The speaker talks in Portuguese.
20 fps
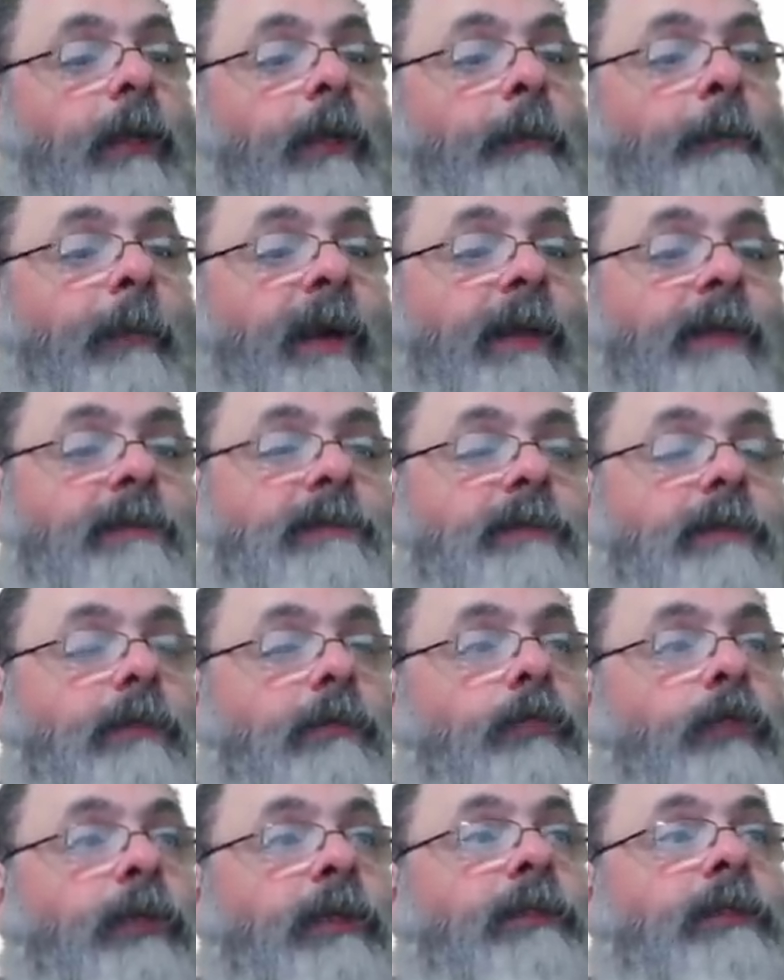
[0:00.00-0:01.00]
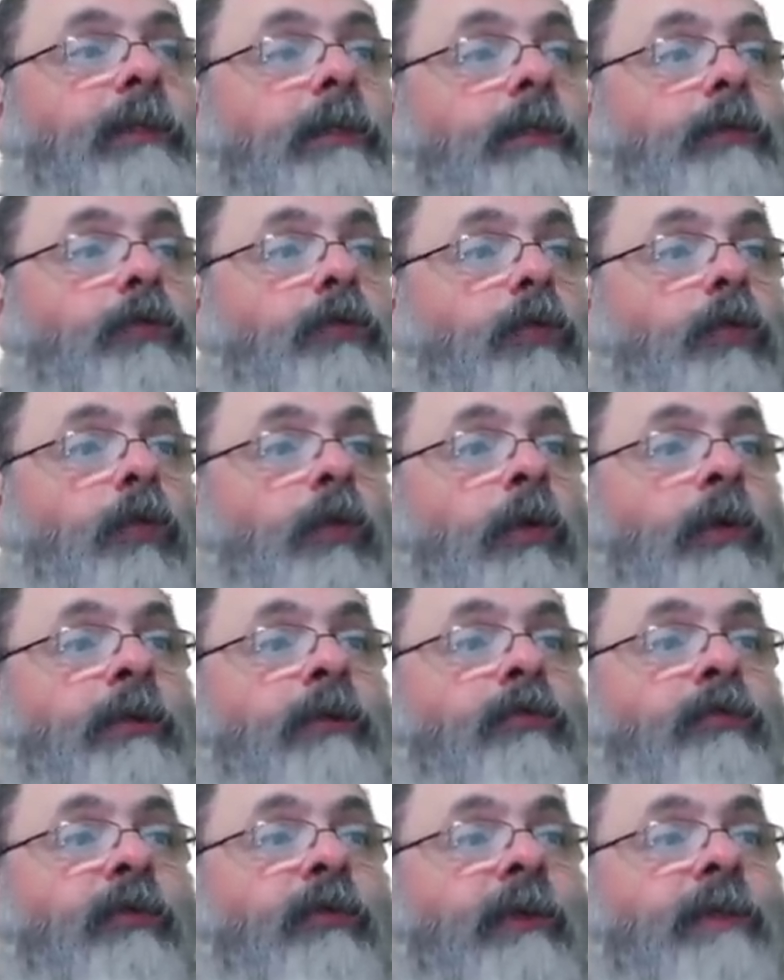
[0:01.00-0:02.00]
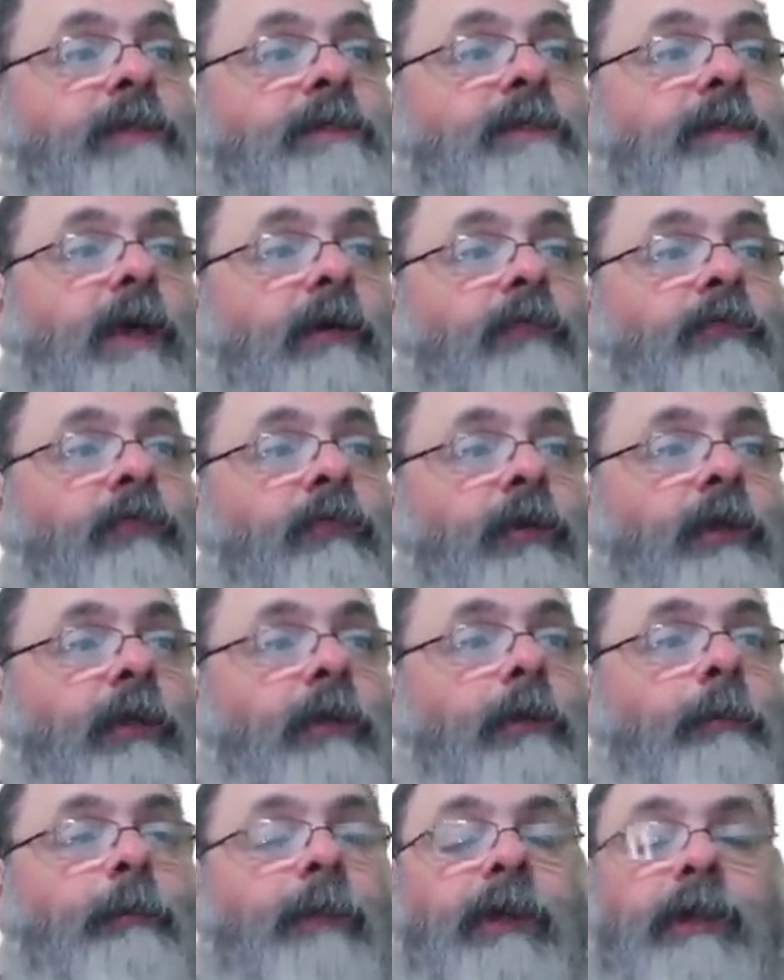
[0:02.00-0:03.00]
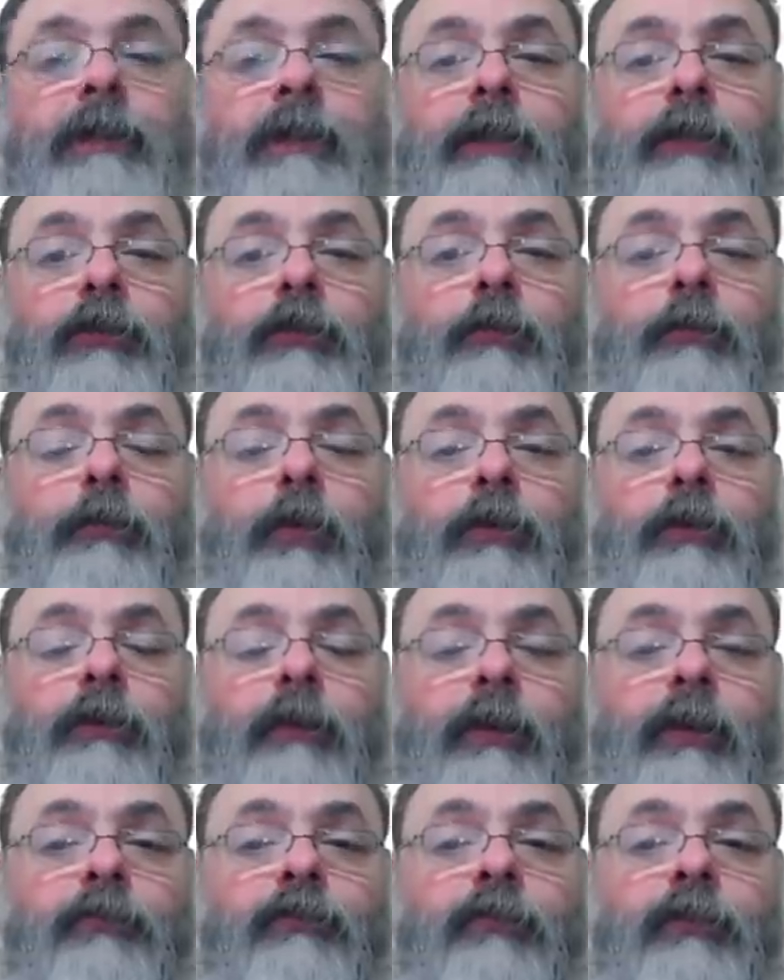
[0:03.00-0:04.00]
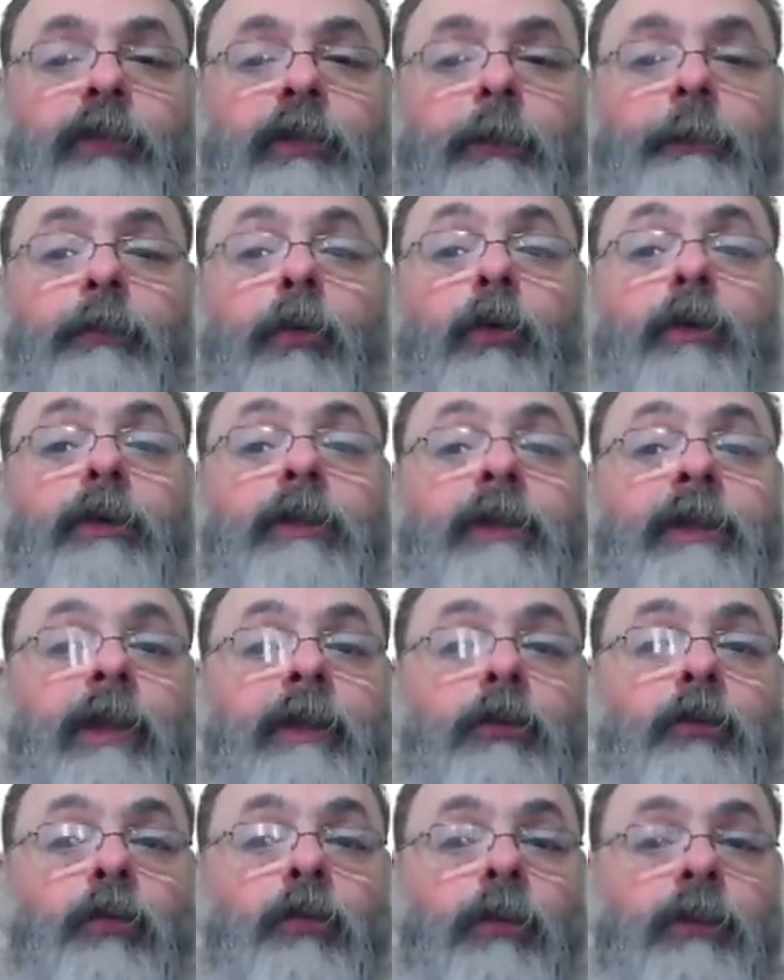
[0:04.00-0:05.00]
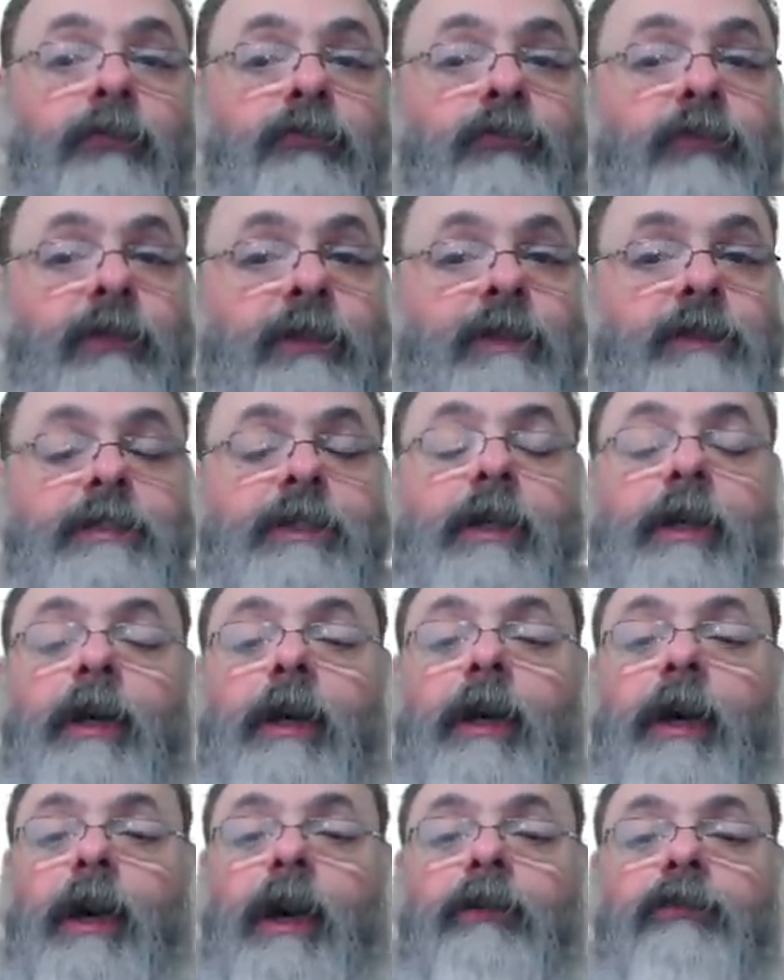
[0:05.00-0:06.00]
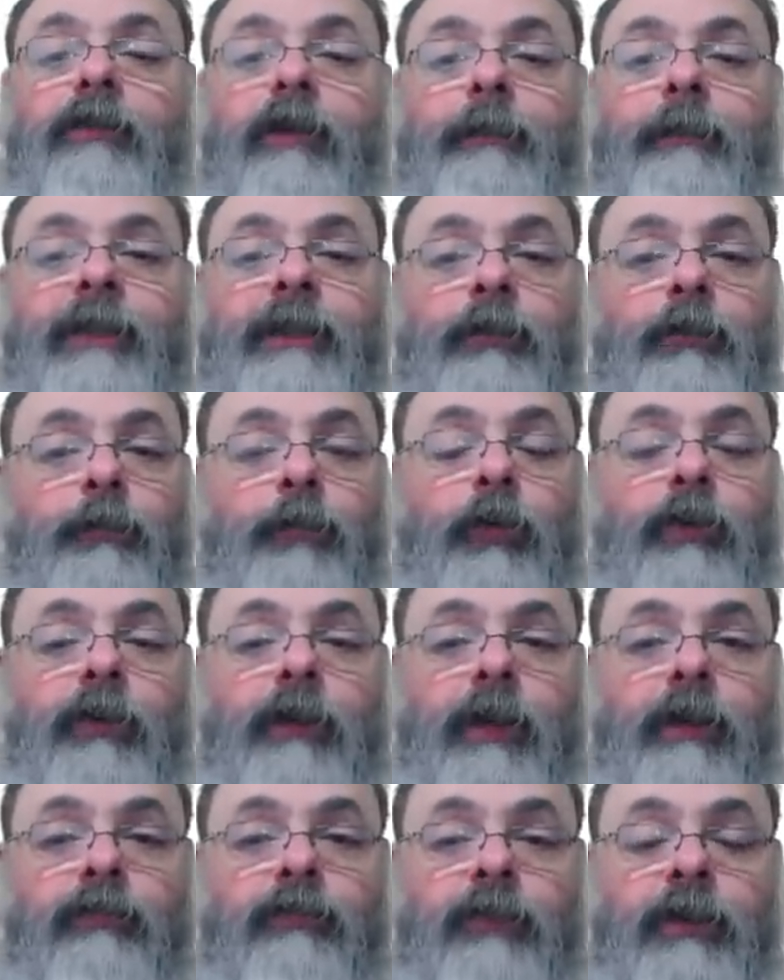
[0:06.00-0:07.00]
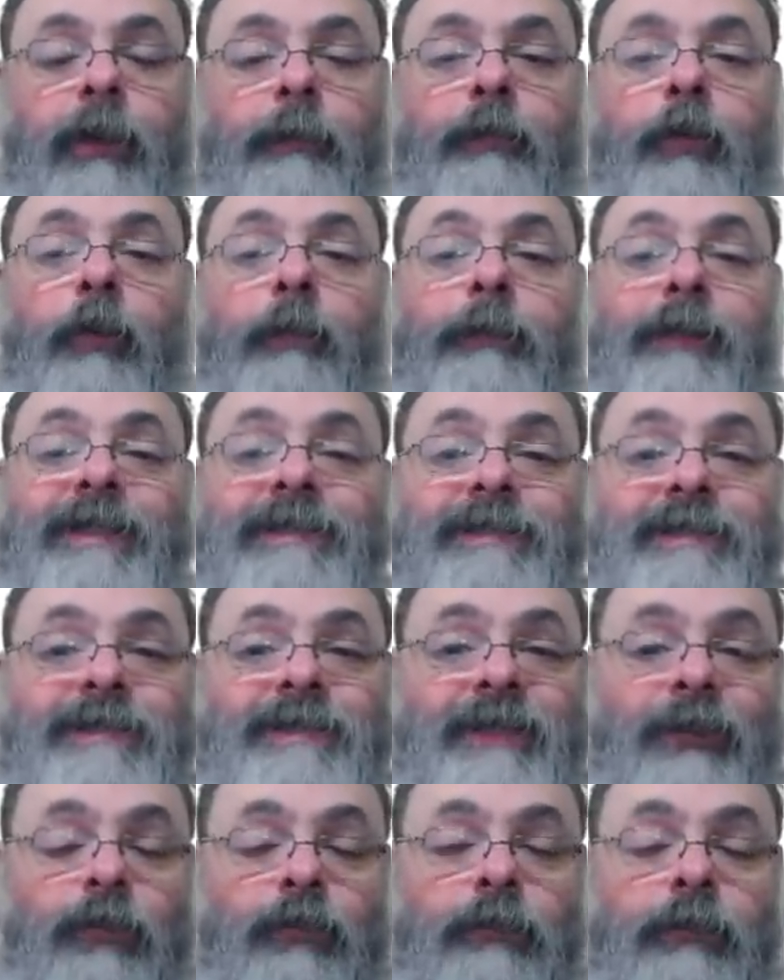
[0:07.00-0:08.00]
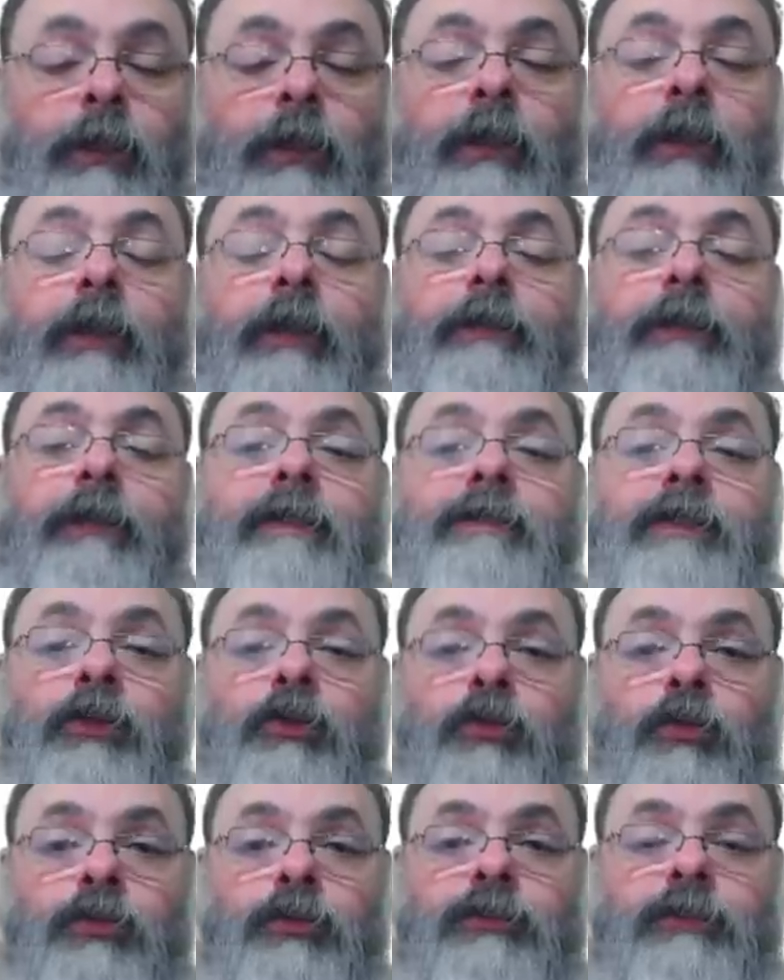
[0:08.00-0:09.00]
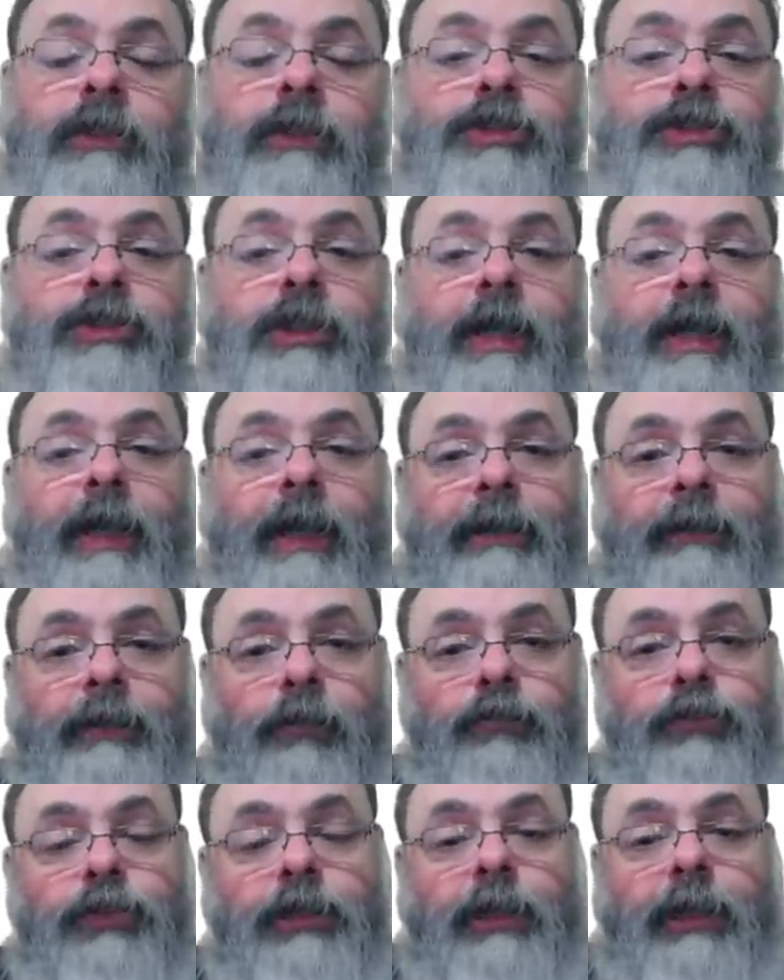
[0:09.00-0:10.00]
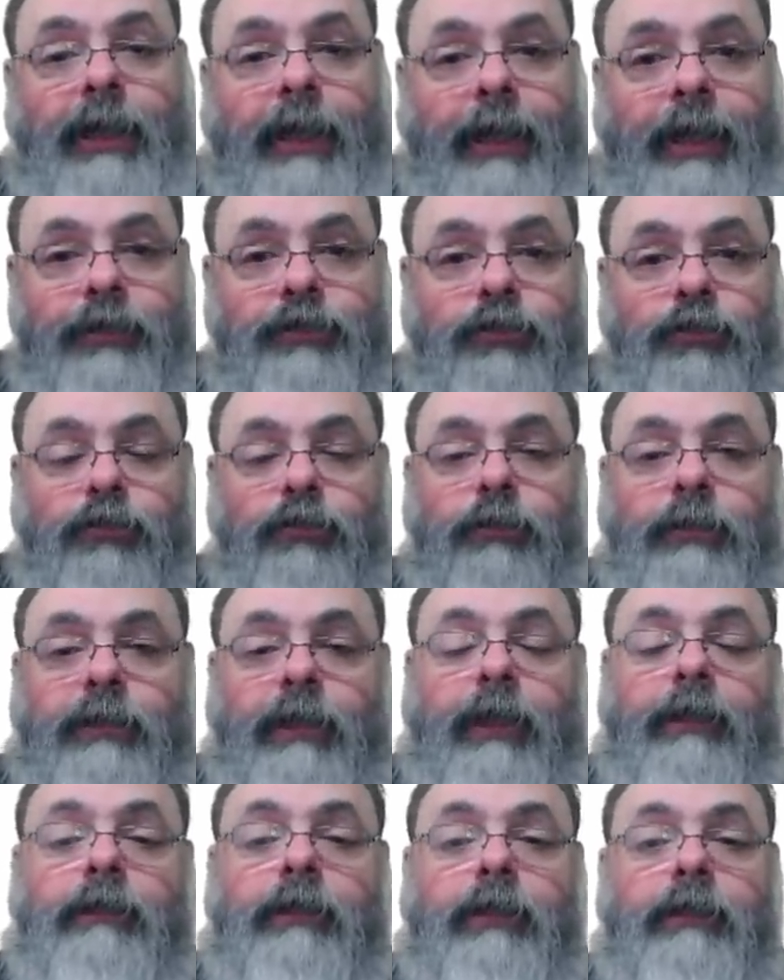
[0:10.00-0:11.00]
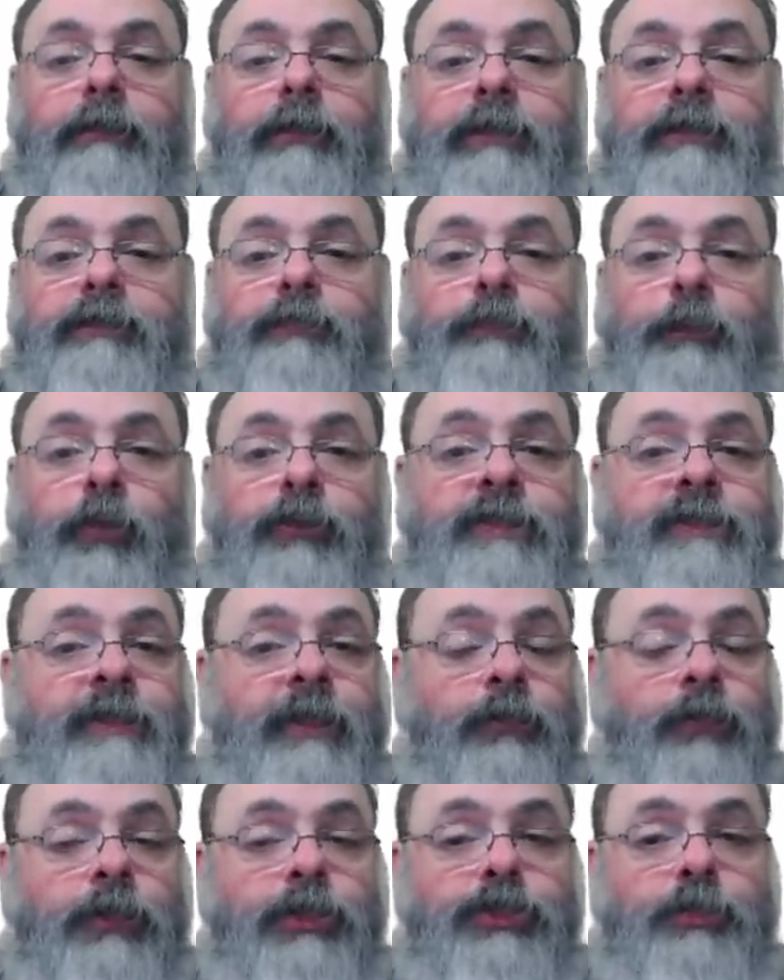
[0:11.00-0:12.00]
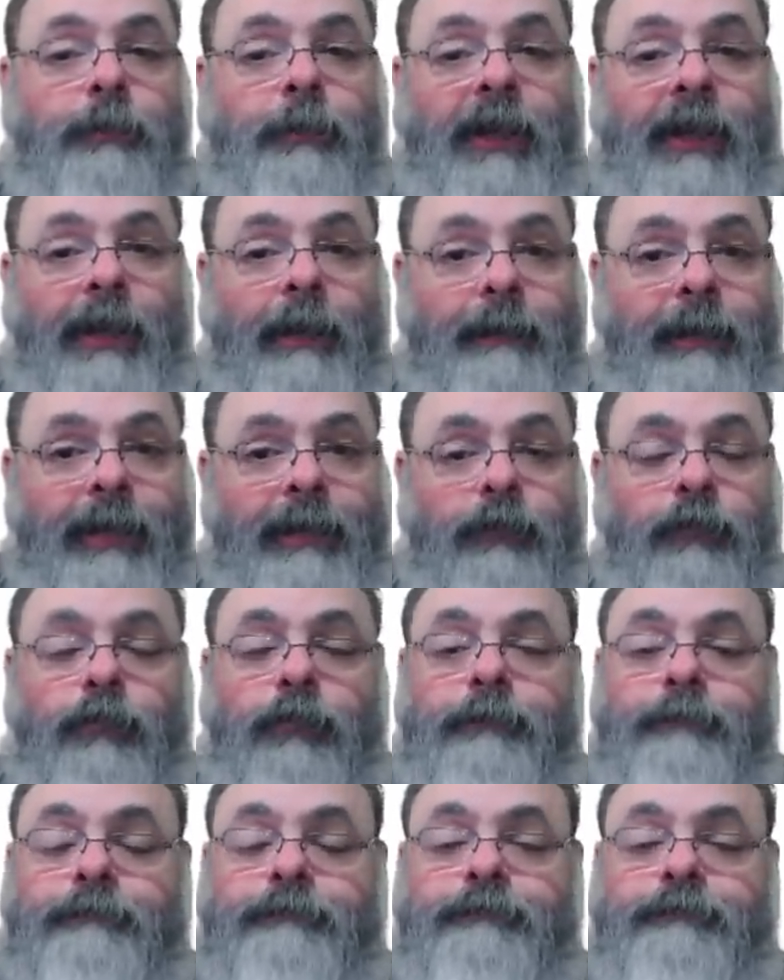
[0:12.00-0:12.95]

Mas, no entanto, o OnlyFans havia banido pornografia. Por que, que o OnlyFans havia banido pornografia? Por pressão das indústrias de cartão de crédito, tá? das processadoras de pagamento.